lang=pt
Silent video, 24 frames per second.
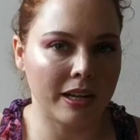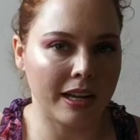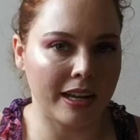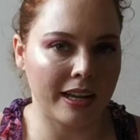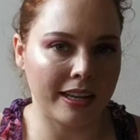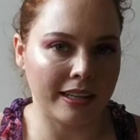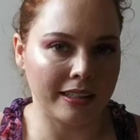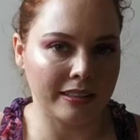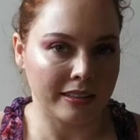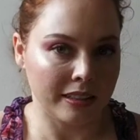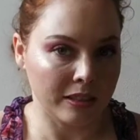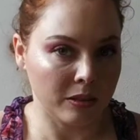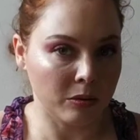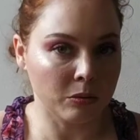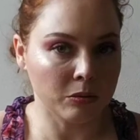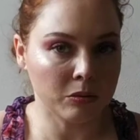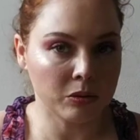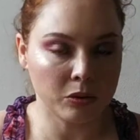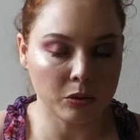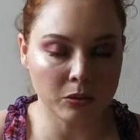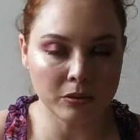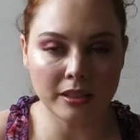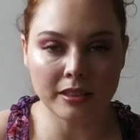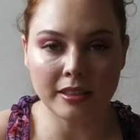a
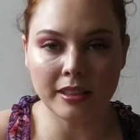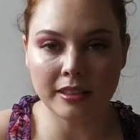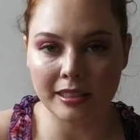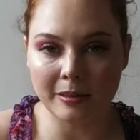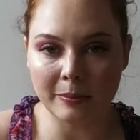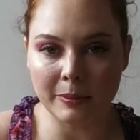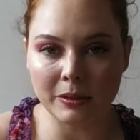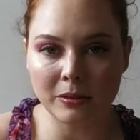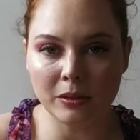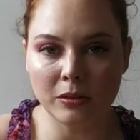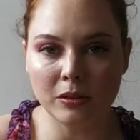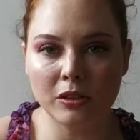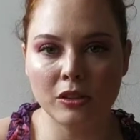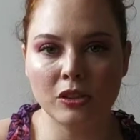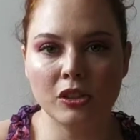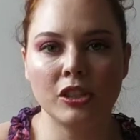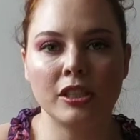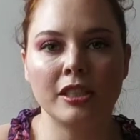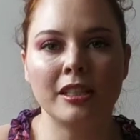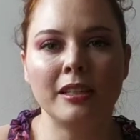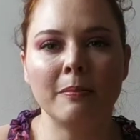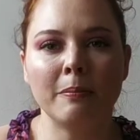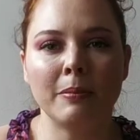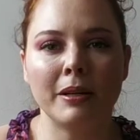interconsulta da
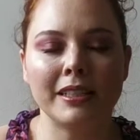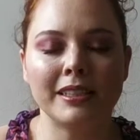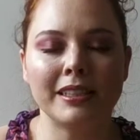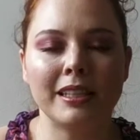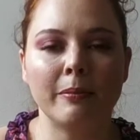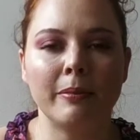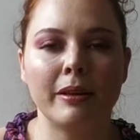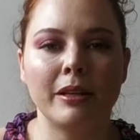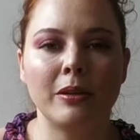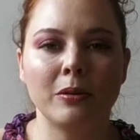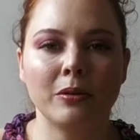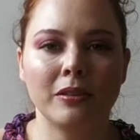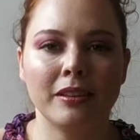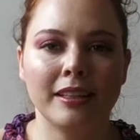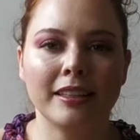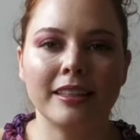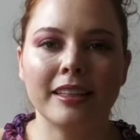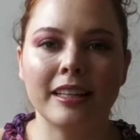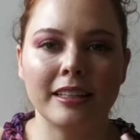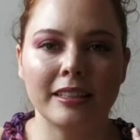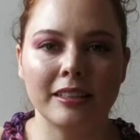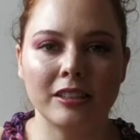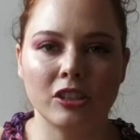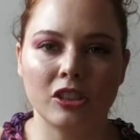dermatologia para saber o que,
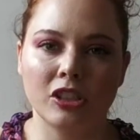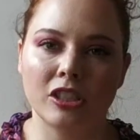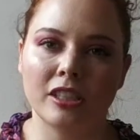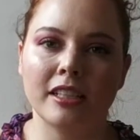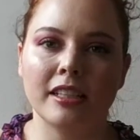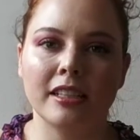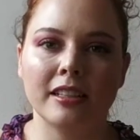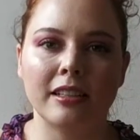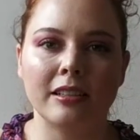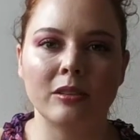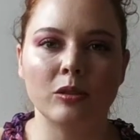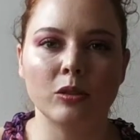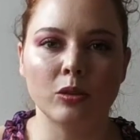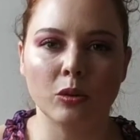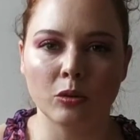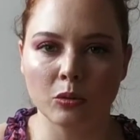que ele tinha no,